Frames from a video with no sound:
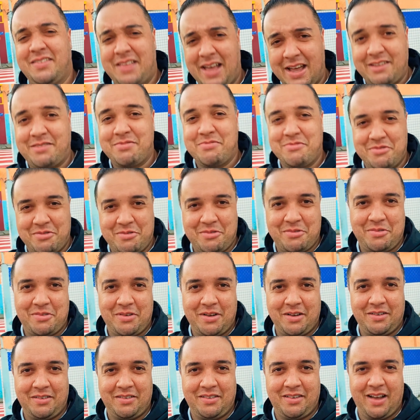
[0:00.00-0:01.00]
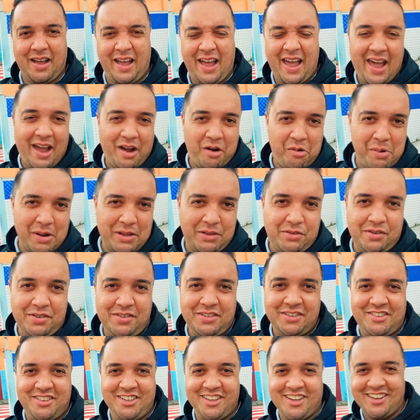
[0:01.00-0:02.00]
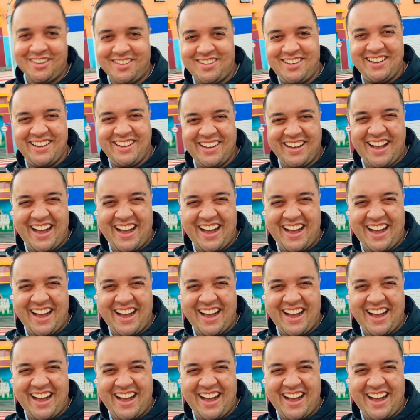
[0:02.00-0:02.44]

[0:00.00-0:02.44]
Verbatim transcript: Décimo. É, 14 dias.